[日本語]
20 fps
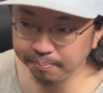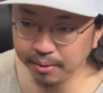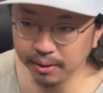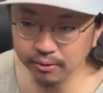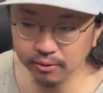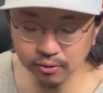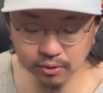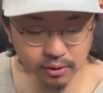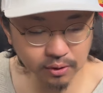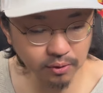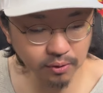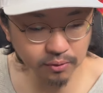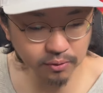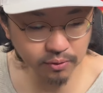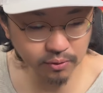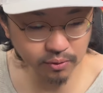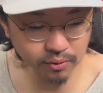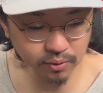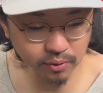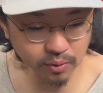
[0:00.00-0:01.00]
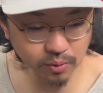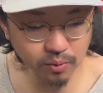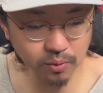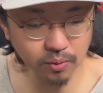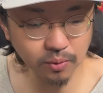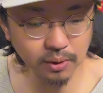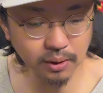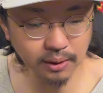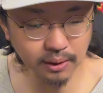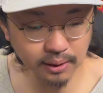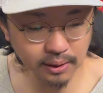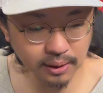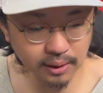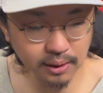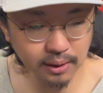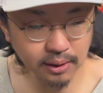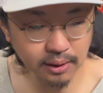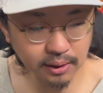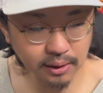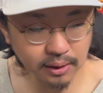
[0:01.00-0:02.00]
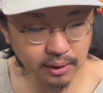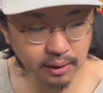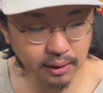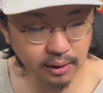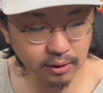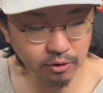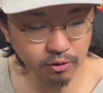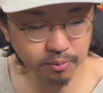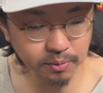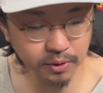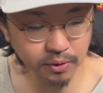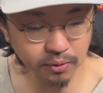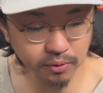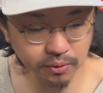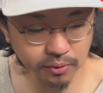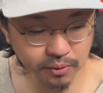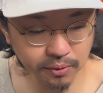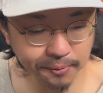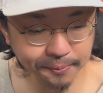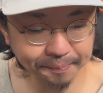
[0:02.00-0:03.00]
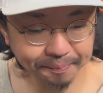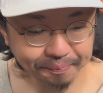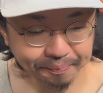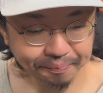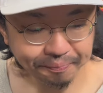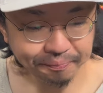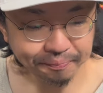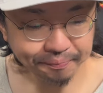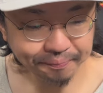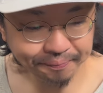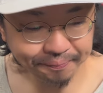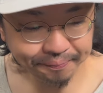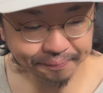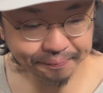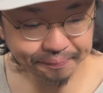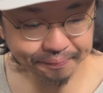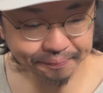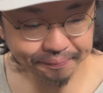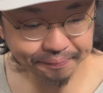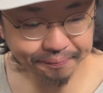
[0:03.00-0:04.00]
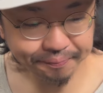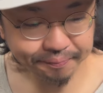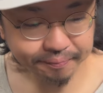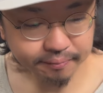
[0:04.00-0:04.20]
ぱ寿司のすぐ横かな、えー、安曇野のうん